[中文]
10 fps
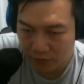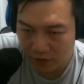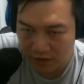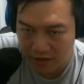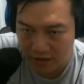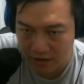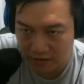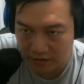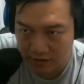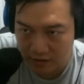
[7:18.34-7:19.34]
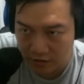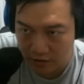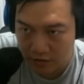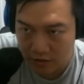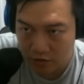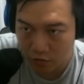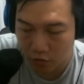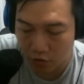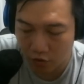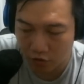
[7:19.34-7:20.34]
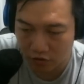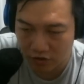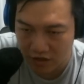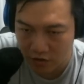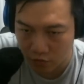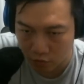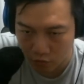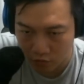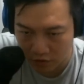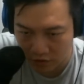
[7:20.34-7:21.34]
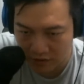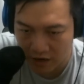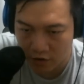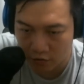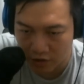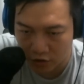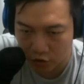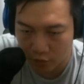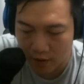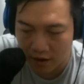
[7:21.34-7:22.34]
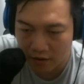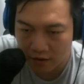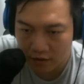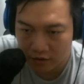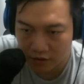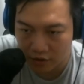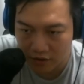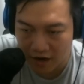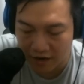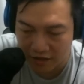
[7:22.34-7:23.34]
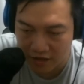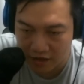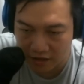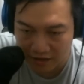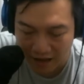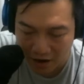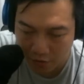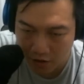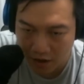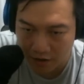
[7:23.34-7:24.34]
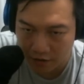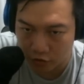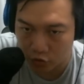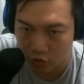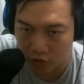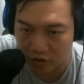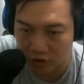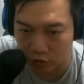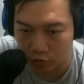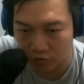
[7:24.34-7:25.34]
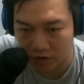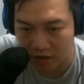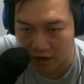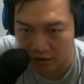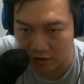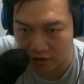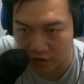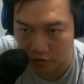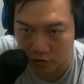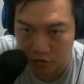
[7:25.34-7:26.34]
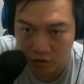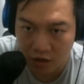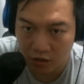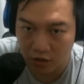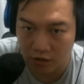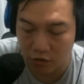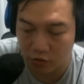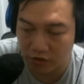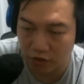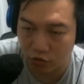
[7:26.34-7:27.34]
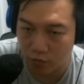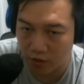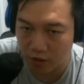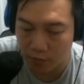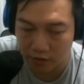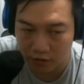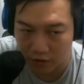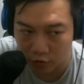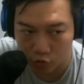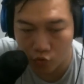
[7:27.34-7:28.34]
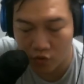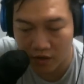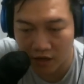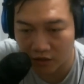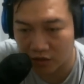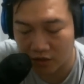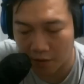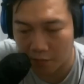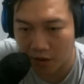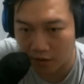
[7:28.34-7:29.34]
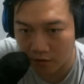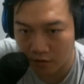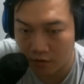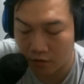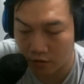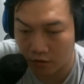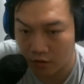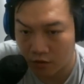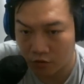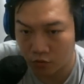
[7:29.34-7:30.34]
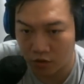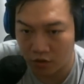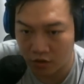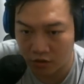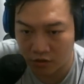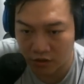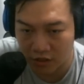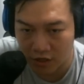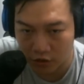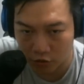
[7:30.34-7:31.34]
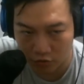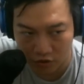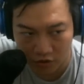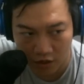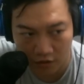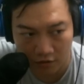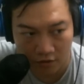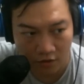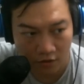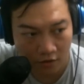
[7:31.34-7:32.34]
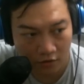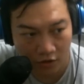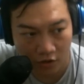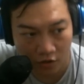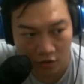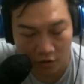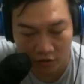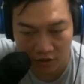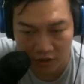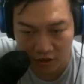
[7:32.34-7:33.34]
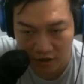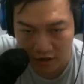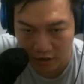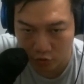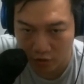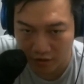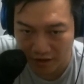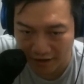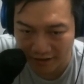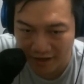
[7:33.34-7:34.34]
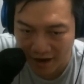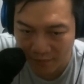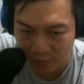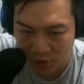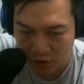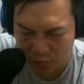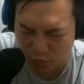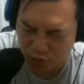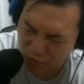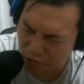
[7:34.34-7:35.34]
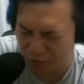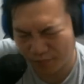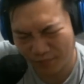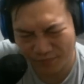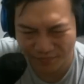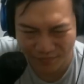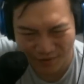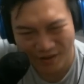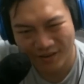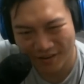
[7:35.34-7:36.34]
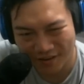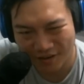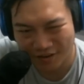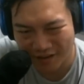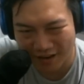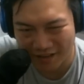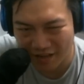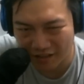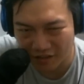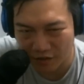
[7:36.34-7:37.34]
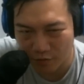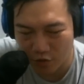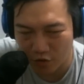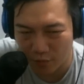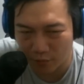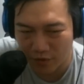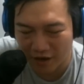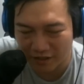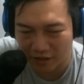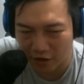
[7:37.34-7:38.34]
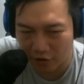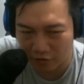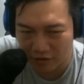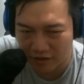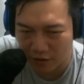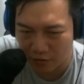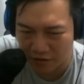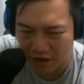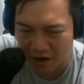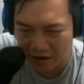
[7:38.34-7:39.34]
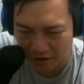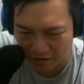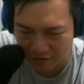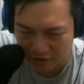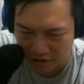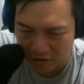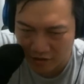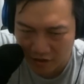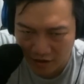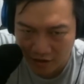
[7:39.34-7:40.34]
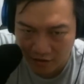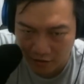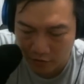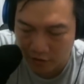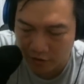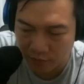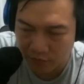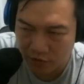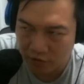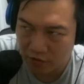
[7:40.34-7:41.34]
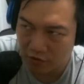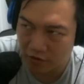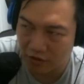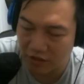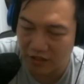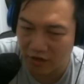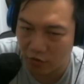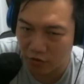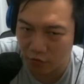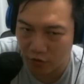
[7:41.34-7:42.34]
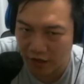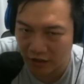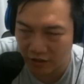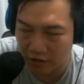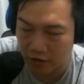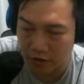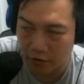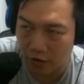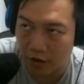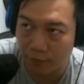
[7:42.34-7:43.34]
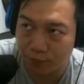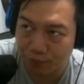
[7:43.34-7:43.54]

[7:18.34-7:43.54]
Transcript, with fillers: T 四 或 T 五，你再用野兽把这个凯蒂给拿回来，那你就会解除这个凯蒂的限制。可理论上对面那边那个区域应该已经填满了。嗯，所以这个野兽其实跟这个秦可垒也算还搭，不过呃，凯蒂其实有点不大想要第三轮打秦可垒啦，因为你第三轮如果打秦可垒的话，